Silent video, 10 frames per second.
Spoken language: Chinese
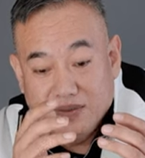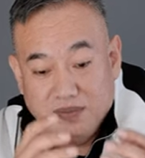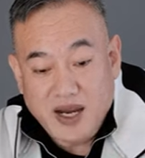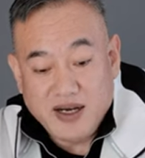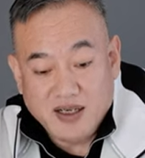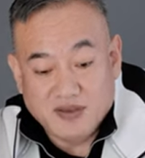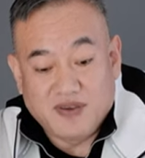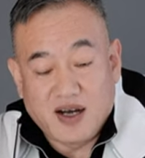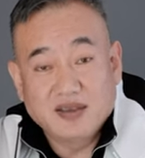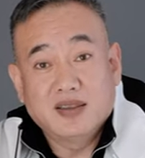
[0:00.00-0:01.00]
卖这个
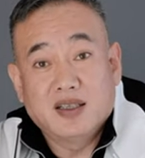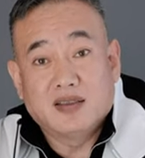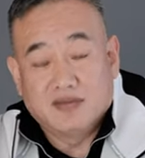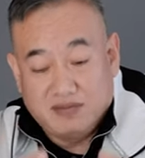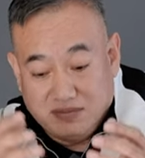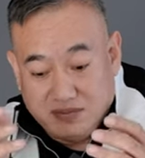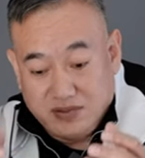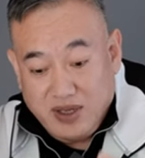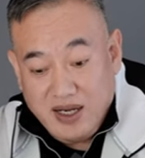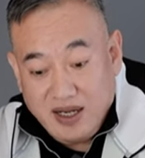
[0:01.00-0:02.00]
房子的
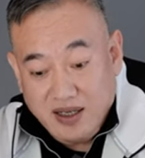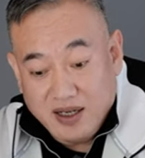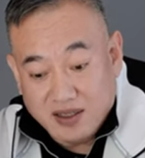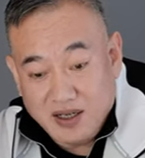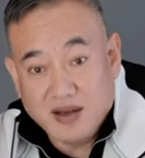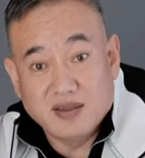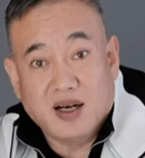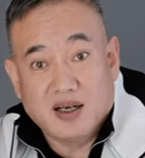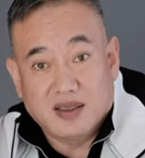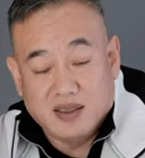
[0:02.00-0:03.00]
原来那个上
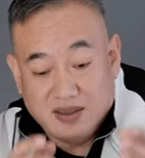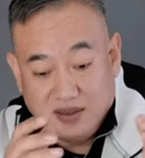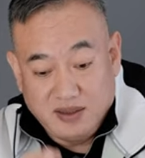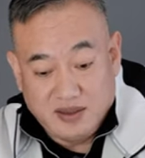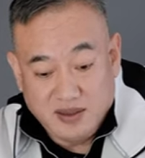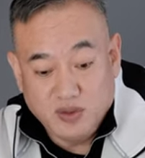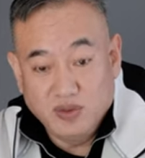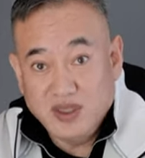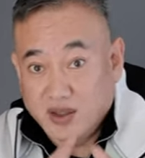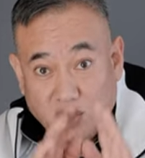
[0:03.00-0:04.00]
家以及
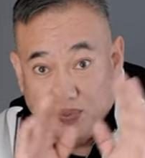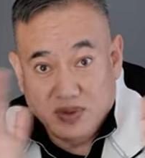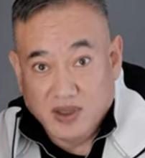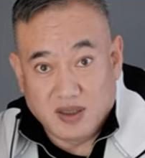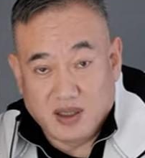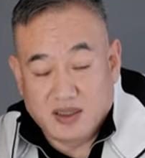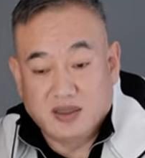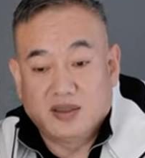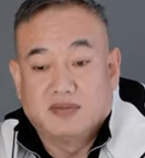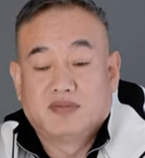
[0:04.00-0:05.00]
中介都不知道这个
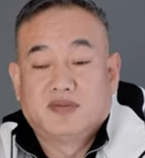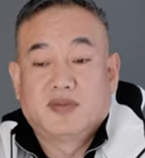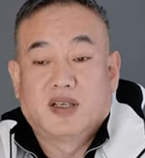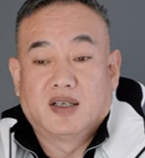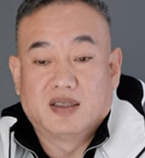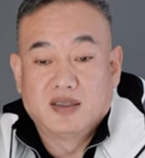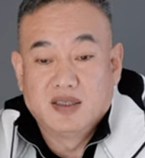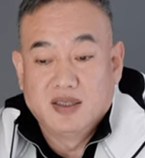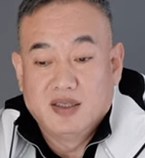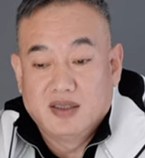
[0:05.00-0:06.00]
事情啊，
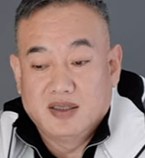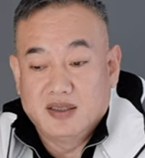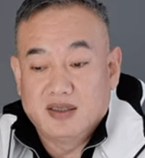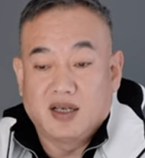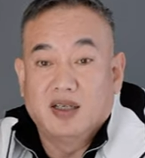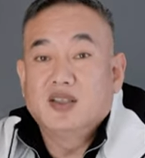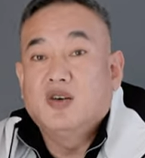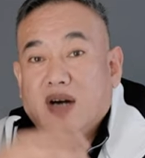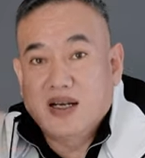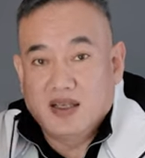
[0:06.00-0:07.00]
呃，成
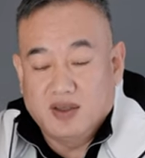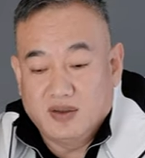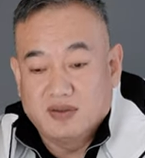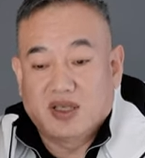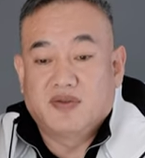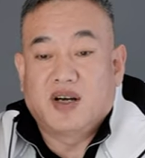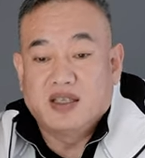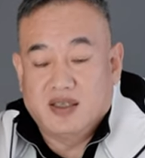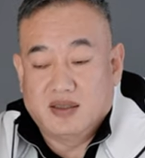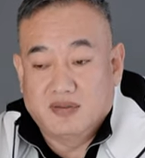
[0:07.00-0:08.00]
交完了以后才
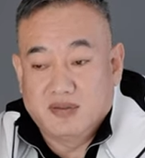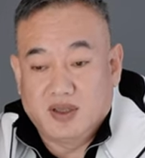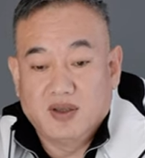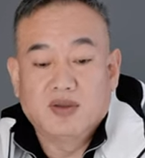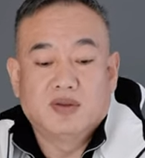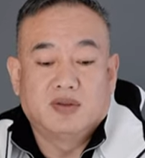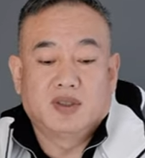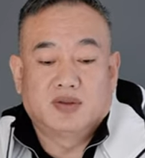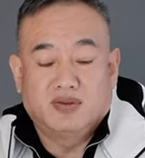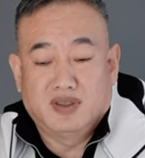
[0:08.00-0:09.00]
发现，哦，
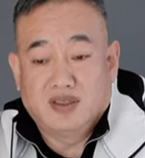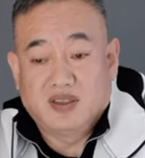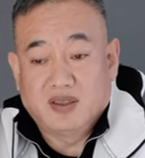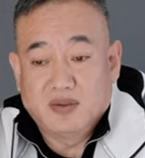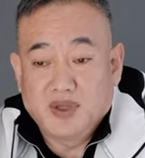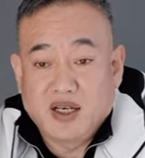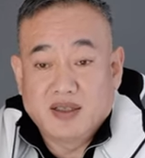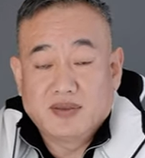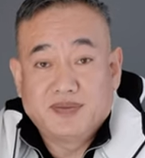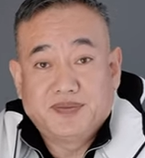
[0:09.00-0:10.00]
这个土地性质已经变
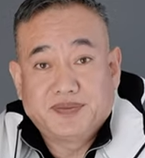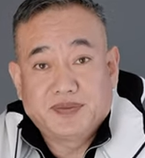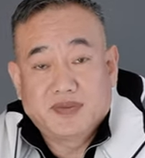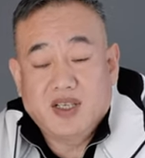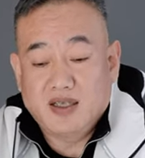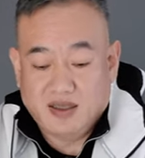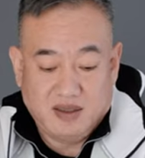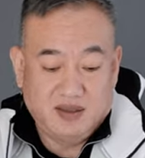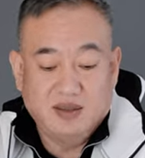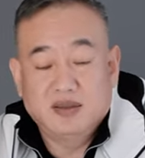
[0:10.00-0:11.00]
了，但
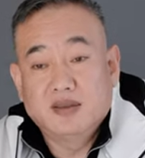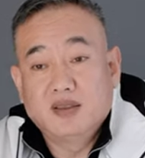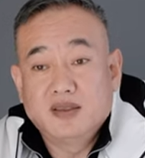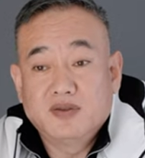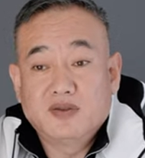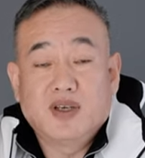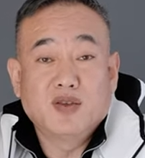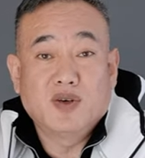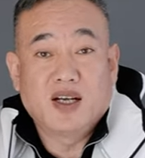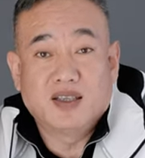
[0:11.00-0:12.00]
是已经已经付
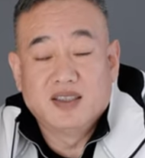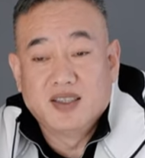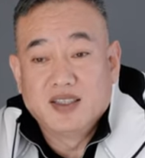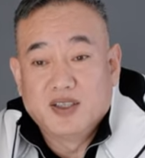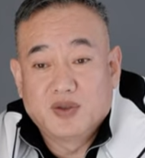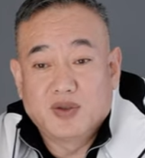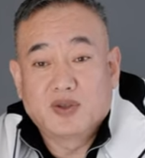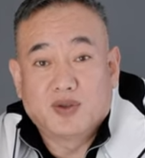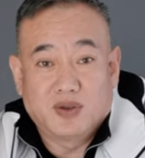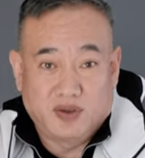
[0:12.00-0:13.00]
完款，所
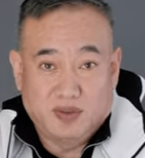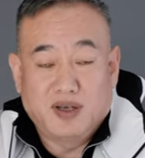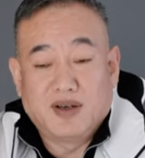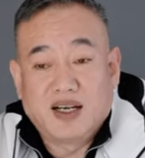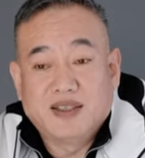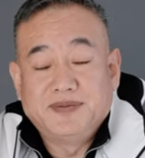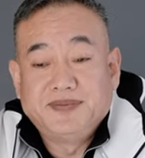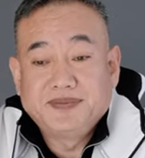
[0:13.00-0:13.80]
有的手续都办完了。